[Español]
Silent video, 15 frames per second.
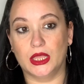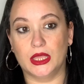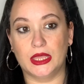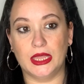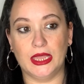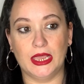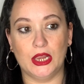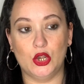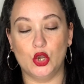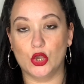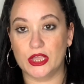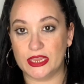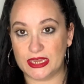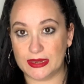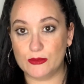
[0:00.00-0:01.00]
que lo
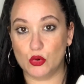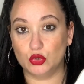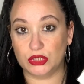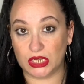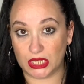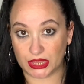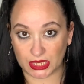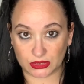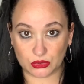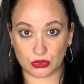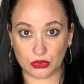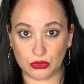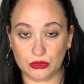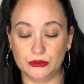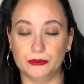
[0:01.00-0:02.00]
que llevo
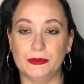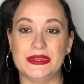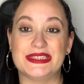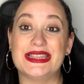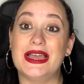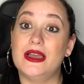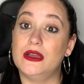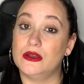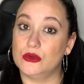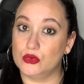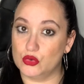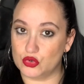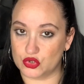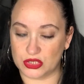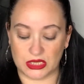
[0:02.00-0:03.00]
utilizándolo me está
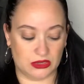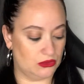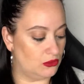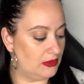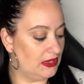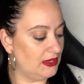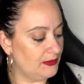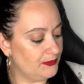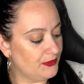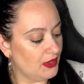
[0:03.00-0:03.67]
gustando, ¿vale?